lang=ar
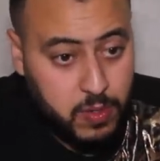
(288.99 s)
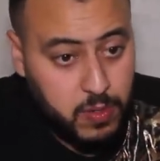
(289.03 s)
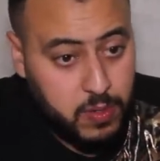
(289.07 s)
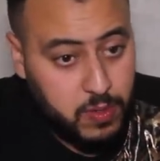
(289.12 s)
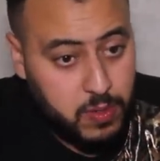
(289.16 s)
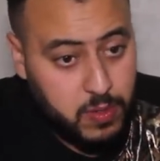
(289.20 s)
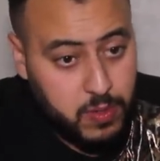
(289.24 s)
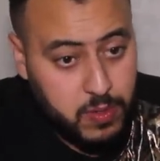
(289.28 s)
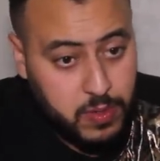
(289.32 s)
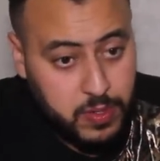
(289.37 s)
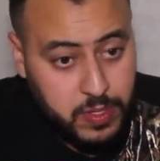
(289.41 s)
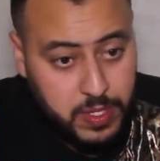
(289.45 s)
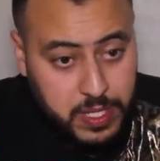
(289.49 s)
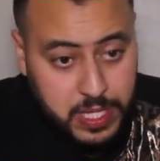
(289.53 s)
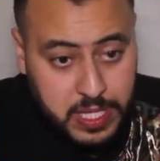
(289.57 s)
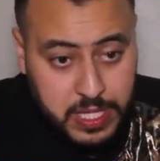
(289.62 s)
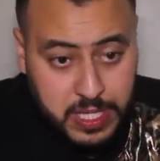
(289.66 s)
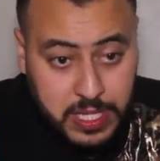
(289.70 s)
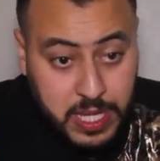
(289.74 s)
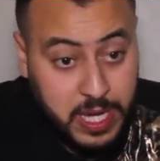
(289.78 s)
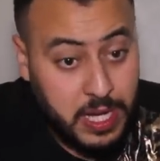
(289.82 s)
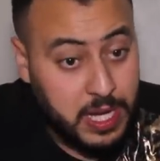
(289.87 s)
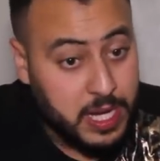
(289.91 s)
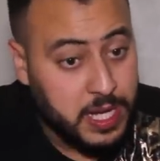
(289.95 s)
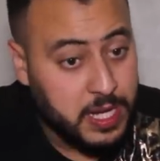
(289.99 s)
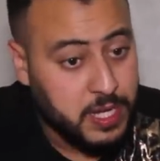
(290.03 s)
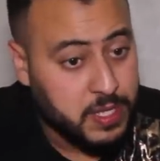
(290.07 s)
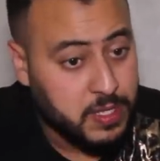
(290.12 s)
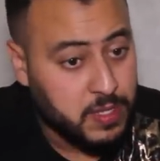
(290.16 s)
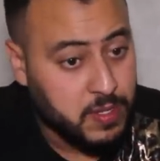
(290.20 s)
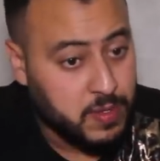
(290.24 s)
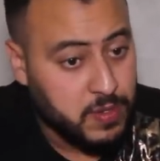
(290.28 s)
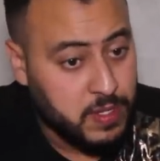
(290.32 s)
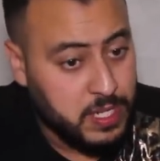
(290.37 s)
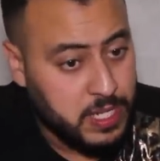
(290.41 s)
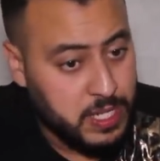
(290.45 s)
وسيدنا الله
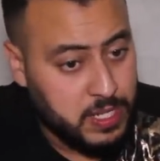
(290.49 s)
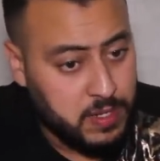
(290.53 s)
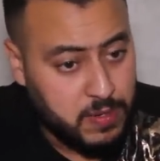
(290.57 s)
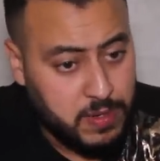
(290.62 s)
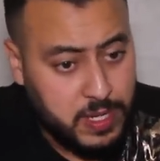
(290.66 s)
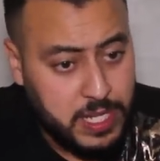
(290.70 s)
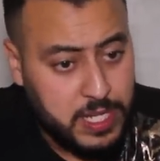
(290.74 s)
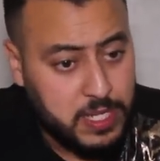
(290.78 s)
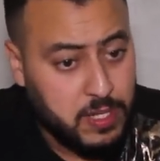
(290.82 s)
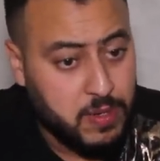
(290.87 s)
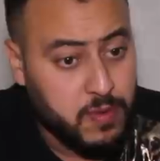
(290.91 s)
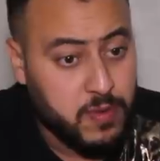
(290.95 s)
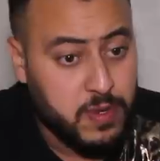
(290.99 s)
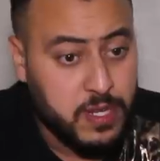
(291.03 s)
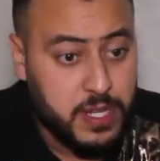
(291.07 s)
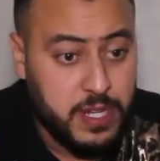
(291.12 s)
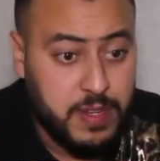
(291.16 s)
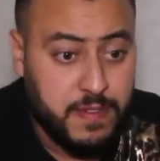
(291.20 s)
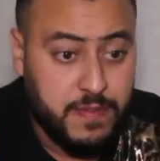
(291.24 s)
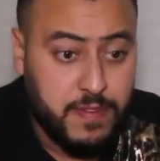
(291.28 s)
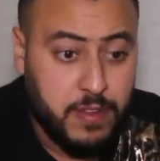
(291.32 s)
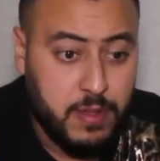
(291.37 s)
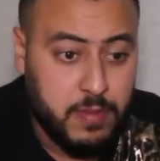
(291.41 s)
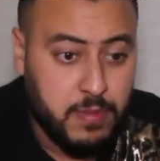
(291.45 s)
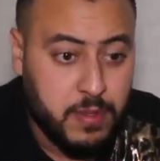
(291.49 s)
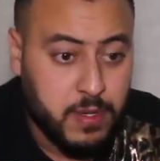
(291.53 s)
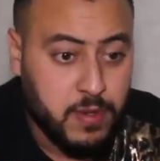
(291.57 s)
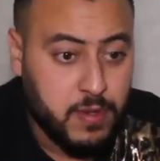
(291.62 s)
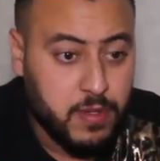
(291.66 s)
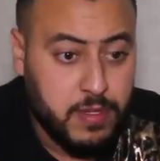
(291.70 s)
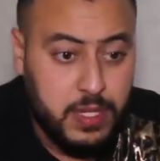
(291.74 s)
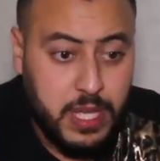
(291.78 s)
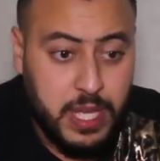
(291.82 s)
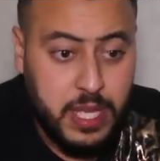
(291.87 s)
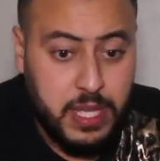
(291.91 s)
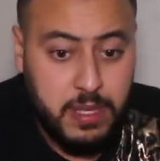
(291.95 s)
ينصرو لينا والله يطول لينا في
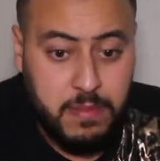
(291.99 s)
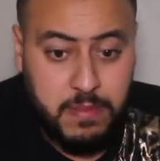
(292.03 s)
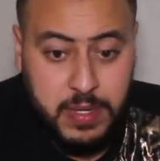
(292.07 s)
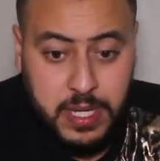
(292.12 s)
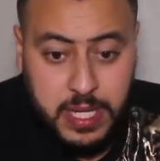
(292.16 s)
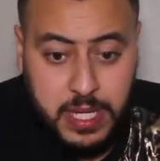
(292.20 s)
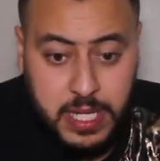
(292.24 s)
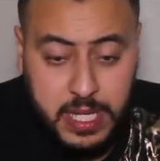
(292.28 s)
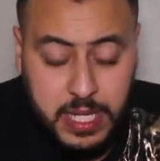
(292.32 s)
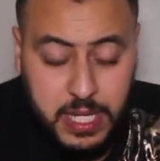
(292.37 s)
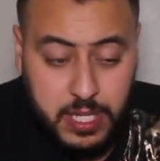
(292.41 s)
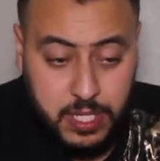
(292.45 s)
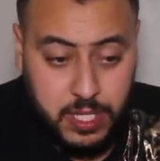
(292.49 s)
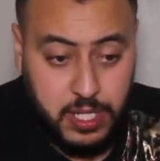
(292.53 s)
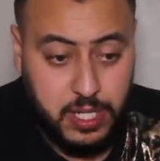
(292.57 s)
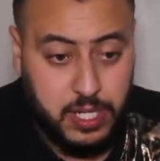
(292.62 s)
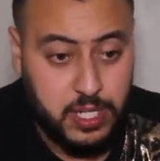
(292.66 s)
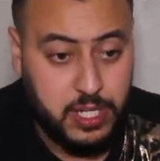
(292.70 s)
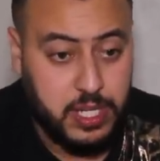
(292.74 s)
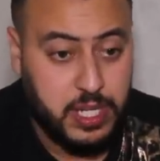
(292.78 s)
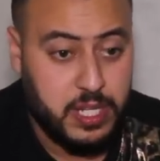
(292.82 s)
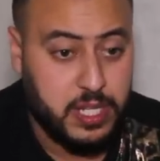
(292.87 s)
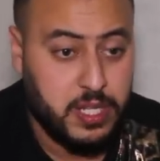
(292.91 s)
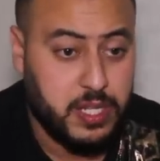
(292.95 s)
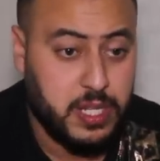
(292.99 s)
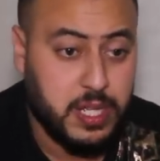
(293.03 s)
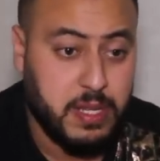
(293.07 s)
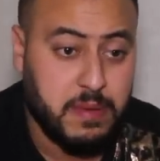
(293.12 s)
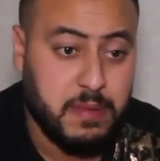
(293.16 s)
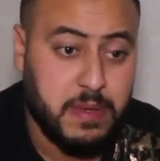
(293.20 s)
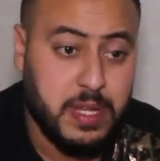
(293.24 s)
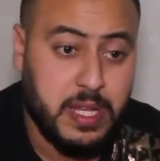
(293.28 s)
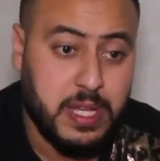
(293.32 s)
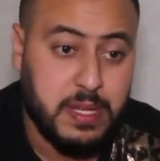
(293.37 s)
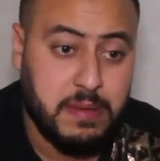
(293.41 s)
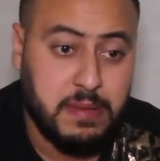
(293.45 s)
عمره دائما كيشجع
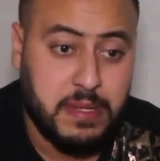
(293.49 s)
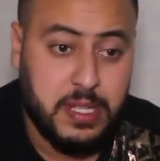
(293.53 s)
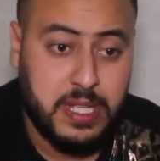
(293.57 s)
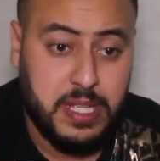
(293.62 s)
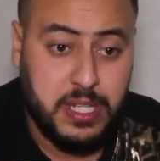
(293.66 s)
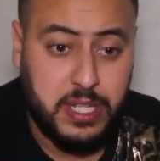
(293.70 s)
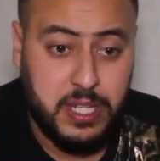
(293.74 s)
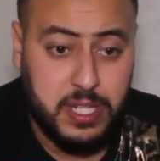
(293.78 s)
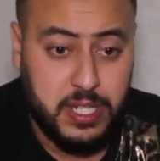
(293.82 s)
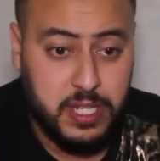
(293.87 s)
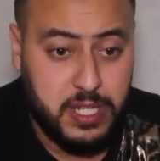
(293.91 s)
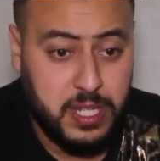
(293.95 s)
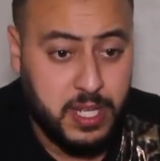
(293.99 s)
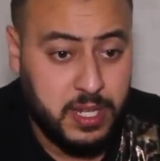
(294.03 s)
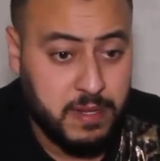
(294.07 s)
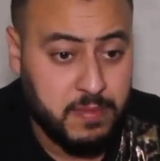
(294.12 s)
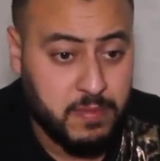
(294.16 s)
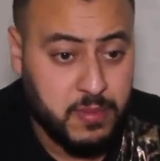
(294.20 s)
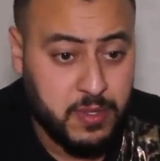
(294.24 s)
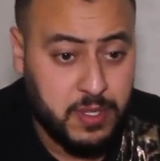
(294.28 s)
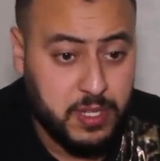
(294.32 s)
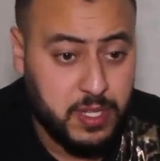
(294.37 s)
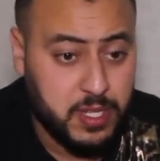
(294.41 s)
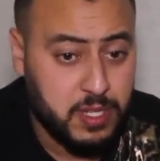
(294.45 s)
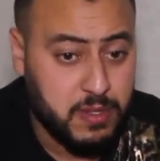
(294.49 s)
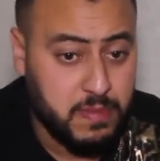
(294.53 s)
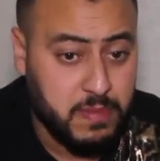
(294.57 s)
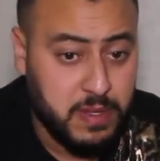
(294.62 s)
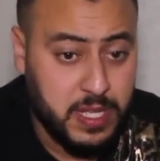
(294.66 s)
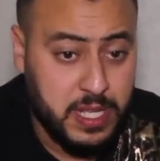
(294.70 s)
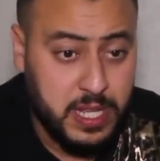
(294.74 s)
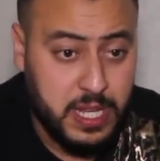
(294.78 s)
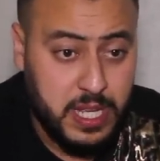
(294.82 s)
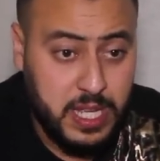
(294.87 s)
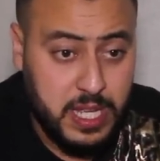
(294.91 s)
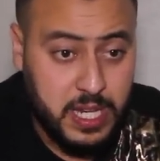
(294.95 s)
الشباب كيشجع
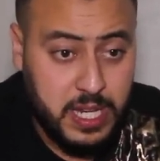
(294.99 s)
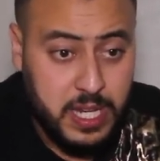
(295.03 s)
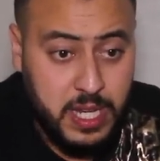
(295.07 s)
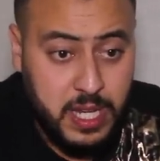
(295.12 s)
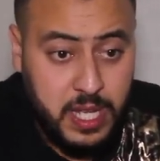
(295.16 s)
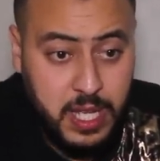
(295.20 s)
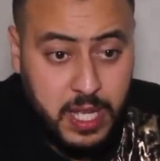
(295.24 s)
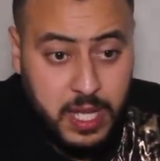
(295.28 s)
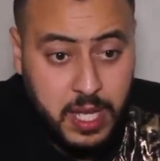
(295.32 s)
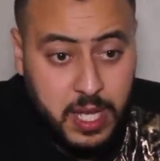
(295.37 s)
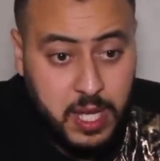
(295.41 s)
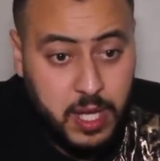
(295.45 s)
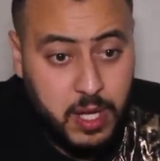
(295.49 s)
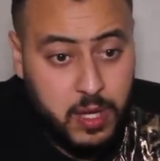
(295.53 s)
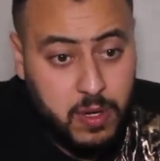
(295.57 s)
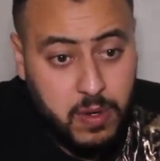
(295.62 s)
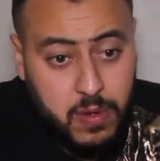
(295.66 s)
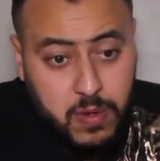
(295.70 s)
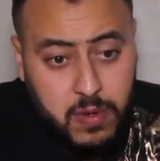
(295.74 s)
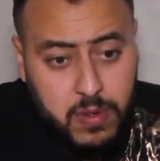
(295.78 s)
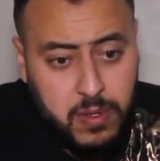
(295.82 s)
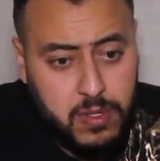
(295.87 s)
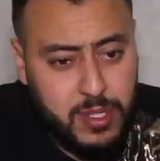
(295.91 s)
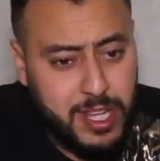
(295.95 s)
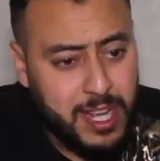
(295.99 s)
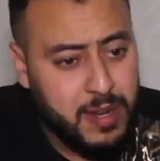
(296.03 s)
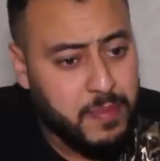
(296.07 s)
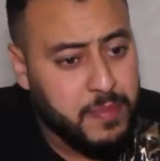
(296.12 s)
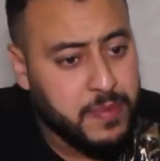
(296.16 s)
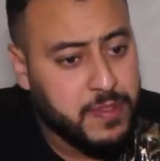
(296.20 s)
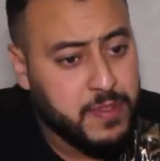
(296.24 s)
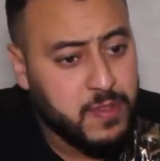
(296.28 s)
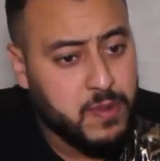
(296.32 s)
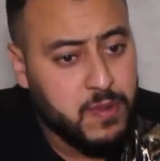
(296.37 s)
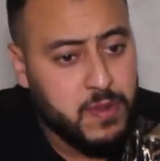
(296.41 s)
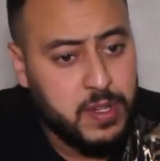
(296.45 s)
المستثمرين وتا
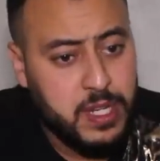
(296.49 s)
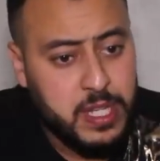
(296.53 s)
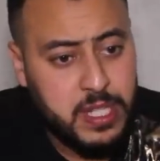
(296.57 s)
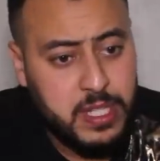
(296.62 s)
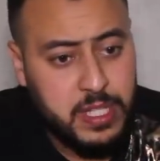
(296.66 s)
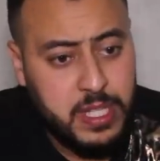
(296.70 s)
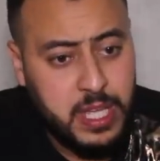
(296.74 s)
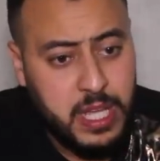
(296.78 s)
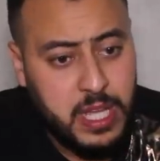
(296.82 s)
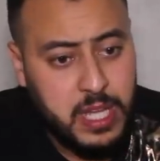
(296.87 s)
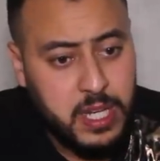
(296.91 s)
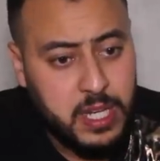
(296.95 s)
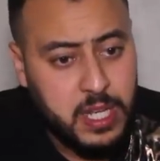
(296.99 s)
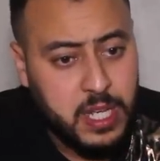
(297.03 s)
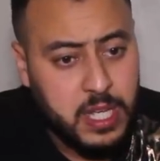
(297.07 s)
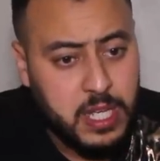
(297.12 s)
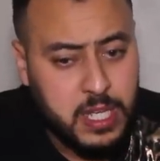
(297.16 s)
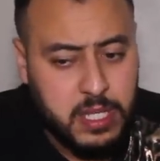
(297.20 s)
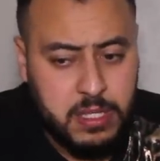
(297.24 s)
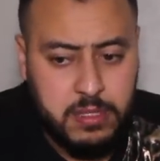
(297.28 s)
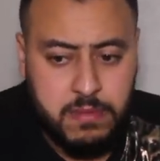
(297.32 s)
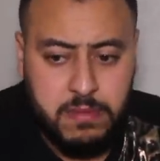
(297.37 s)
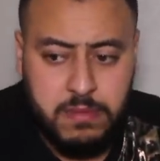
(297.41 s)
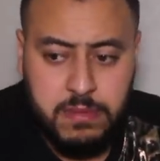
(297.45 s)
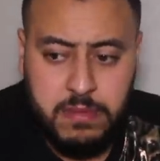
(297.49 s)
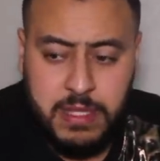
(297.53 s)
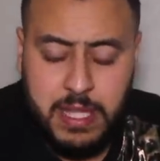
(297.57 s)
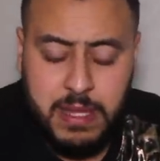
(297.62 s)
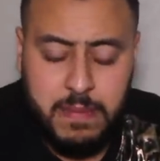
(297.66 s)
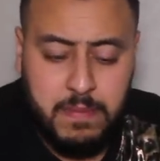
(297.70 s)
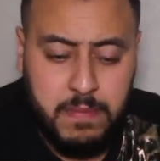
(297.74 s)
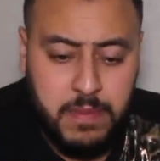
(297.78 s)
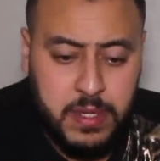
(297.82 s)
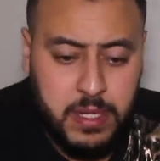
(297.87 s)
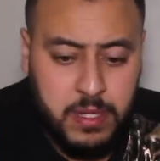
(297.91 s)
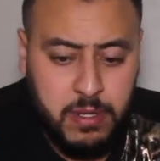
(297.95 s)
المسؤولين ديالنا
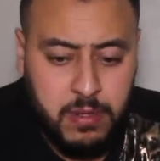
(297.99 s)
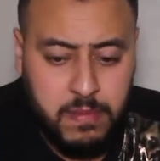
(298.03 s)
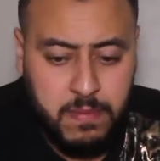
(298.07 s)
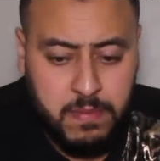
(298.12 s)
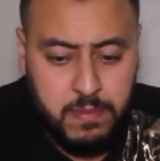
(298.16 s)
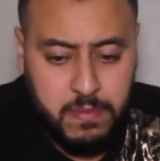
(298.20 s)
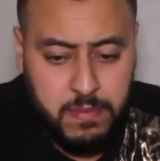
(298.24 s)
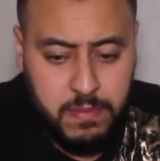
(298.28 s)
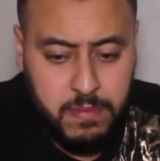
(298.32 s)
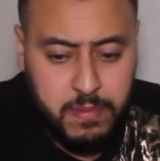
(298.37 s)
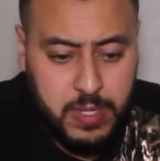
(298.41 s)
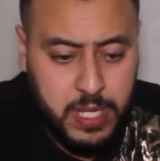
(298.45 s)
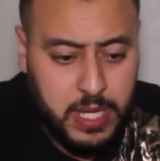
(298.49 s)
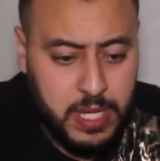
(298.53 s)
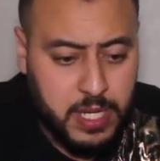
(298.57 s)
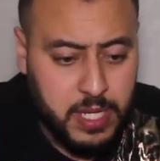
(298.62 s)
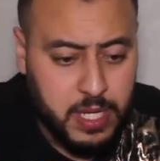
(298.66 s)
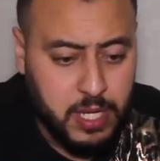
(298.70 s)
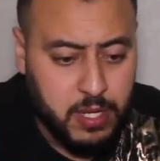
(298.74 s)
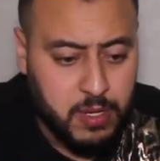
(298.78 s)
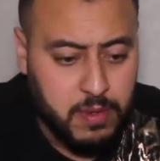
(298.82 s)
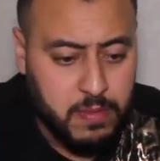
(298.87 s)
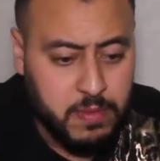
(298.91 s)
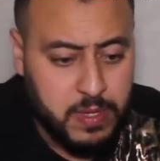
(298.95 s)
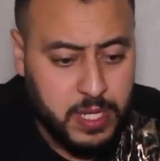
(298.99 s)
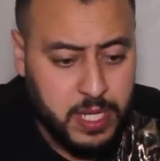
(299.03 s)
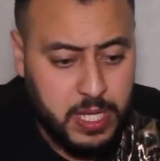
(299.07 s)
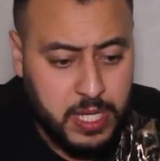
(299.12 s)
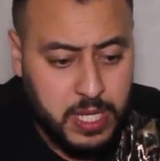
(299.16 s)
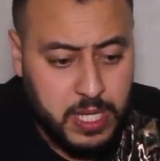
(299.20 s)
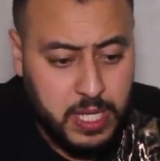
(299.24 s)
كنطلب منهم بانهم